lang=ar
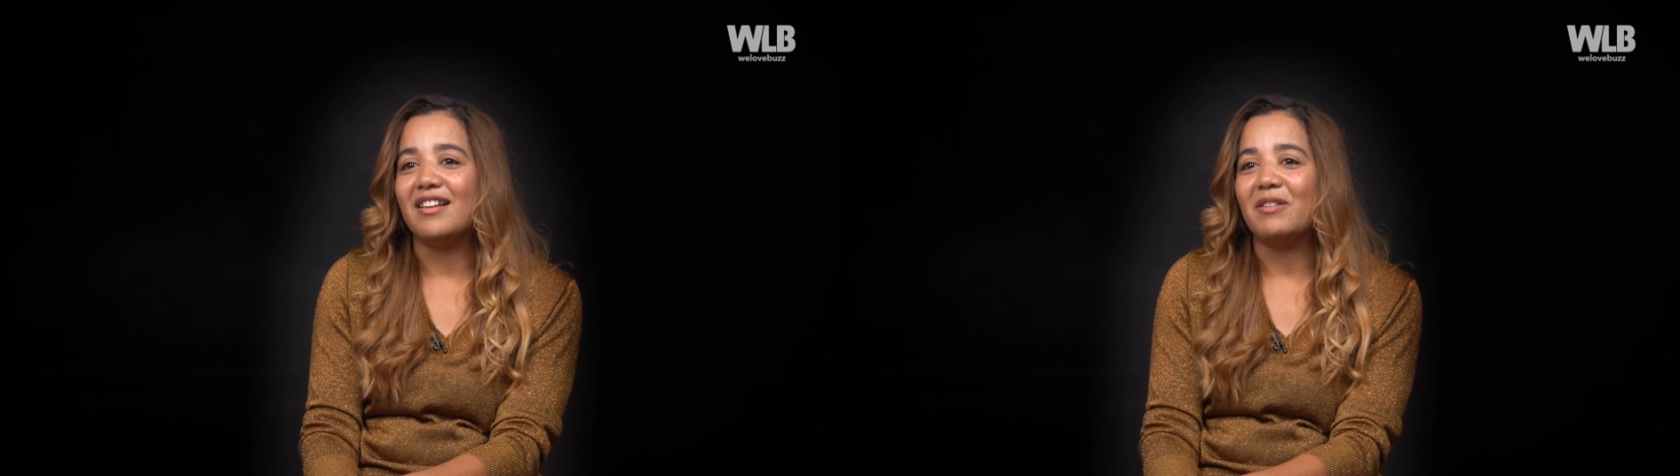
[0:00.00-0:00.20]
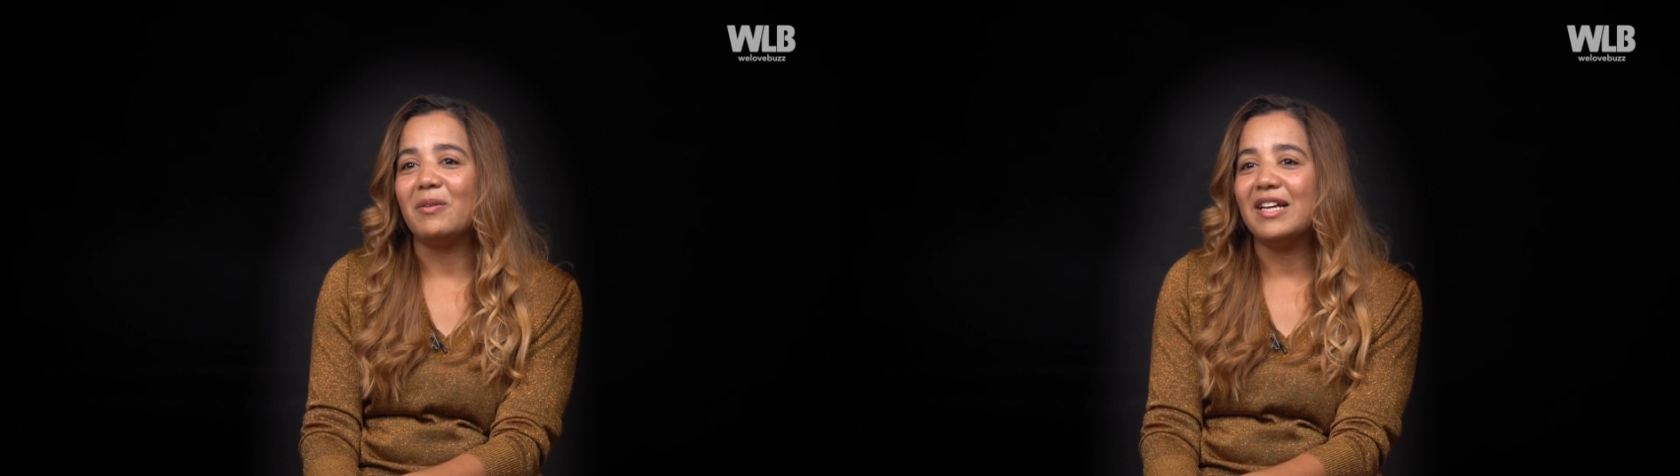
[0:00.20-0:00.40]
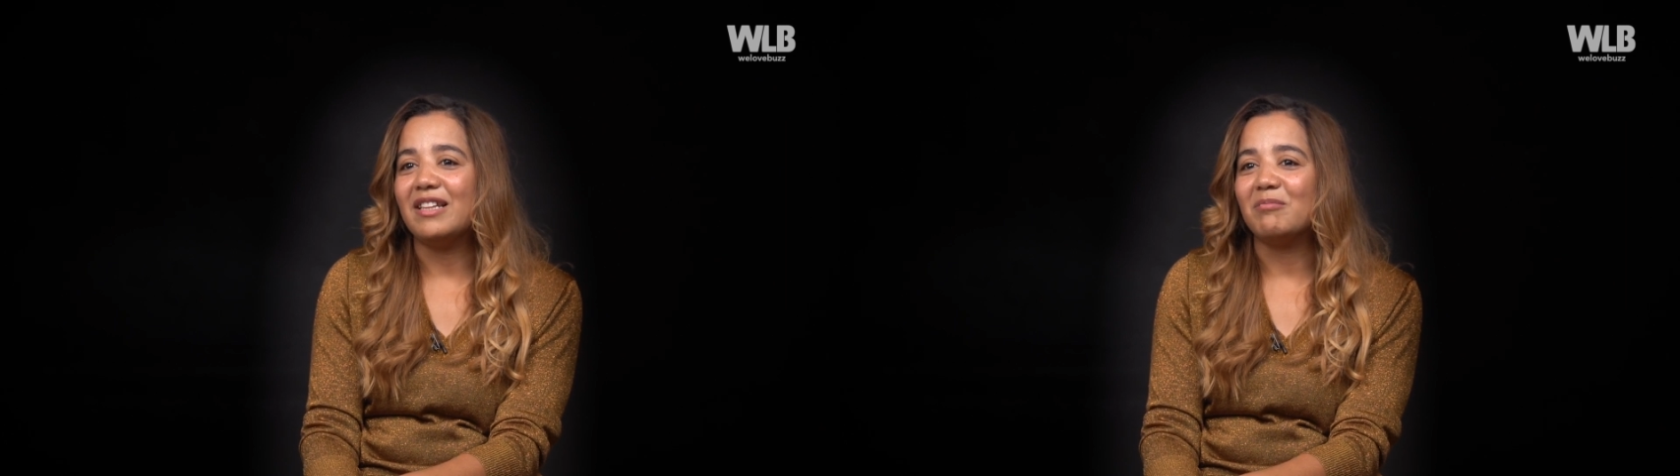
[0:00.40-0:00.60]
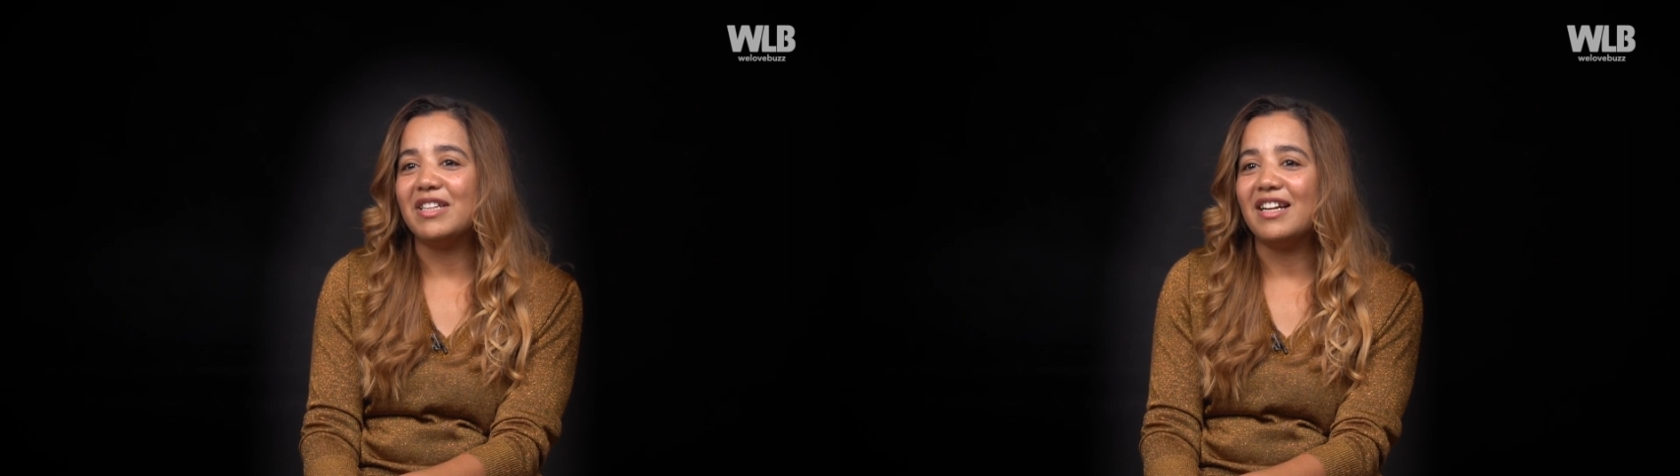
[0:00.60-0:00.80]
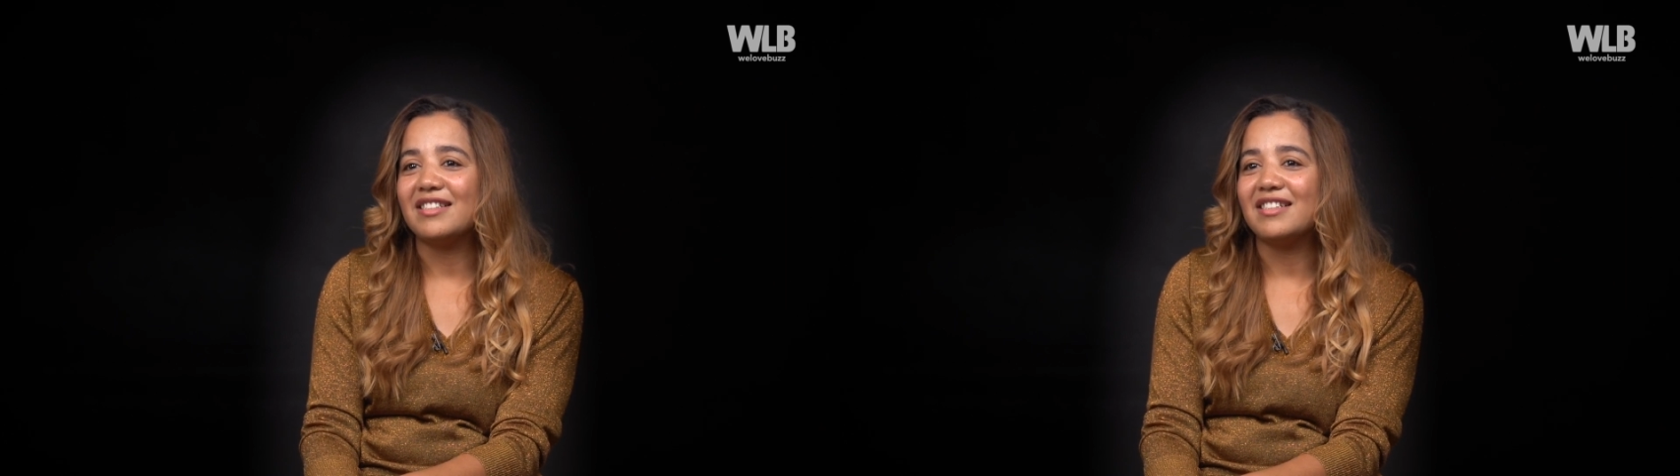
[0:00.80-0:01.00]
لواحد
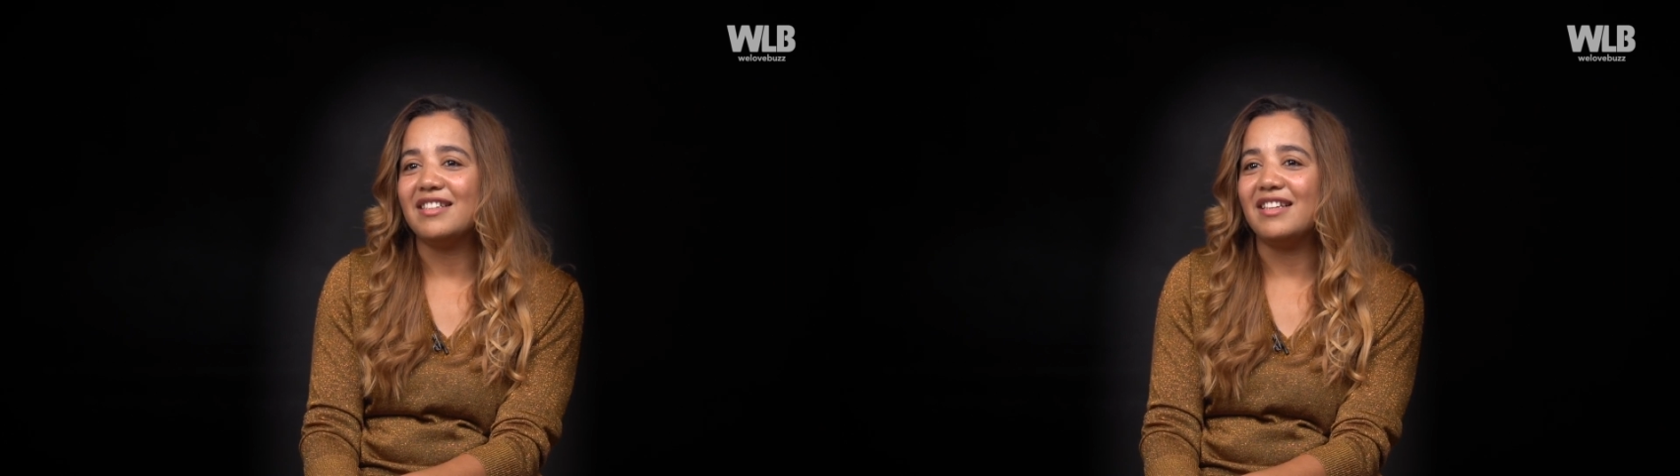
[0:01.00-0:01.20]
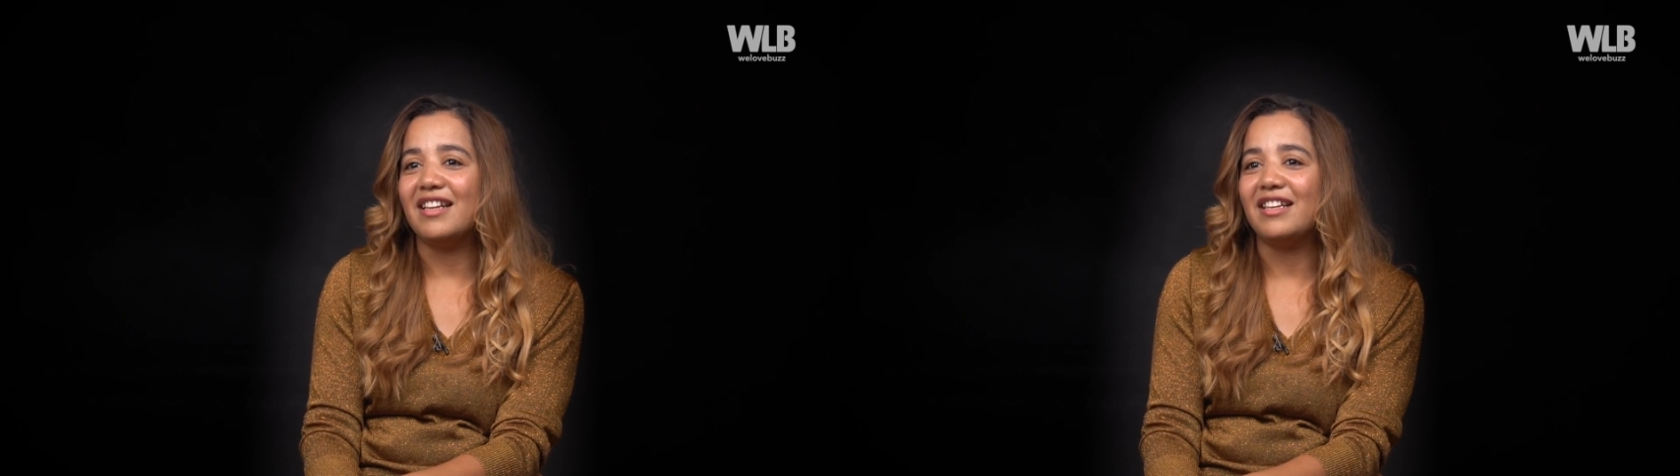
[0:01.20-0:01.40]
المدرسه ديال